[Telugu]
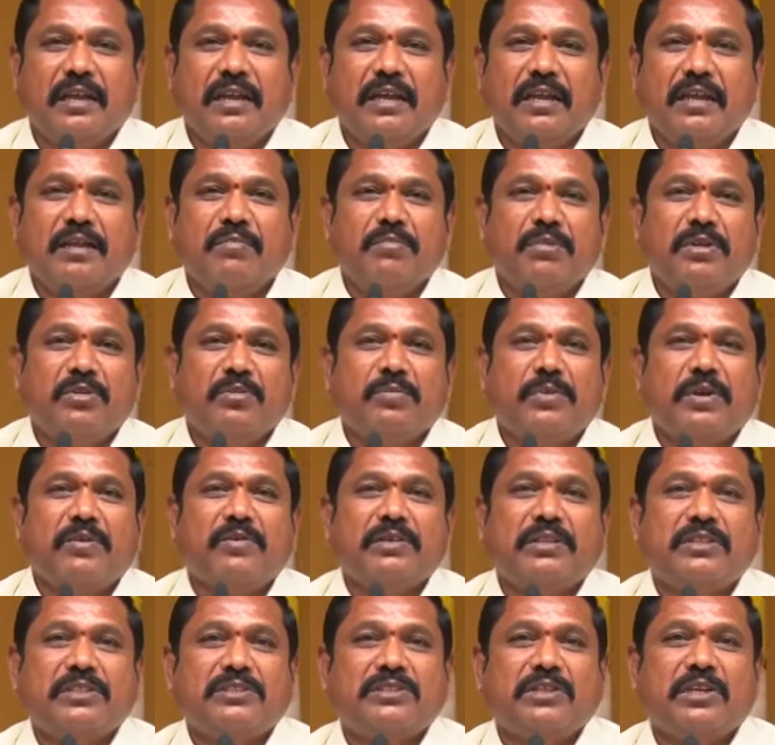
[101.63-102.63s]
నిన్న మీరు
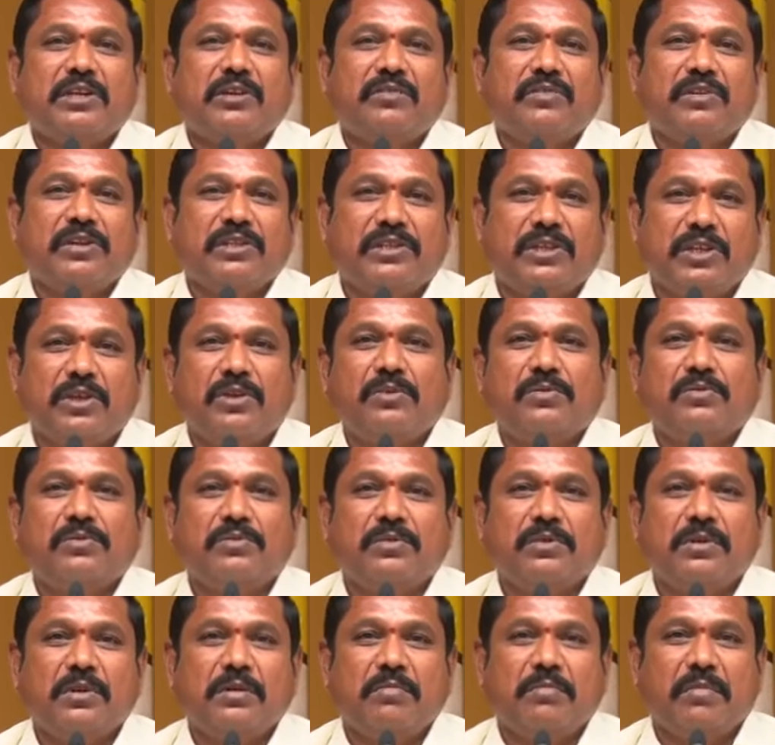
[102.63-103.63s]
ప్రవర్తించినటువంటి తీరు
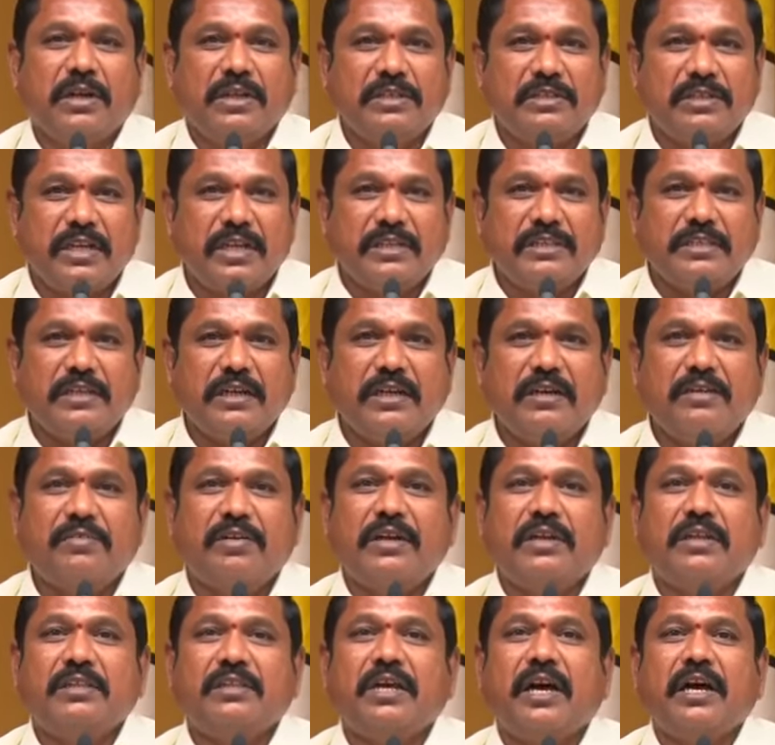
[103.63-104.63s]
మరి
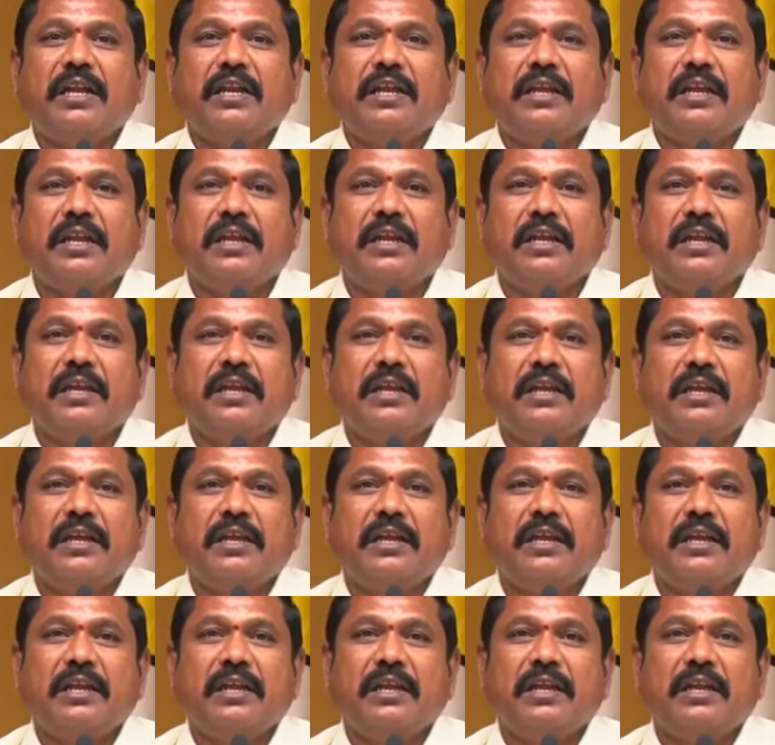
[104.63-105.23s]
చేసినటువంటి దాన్ని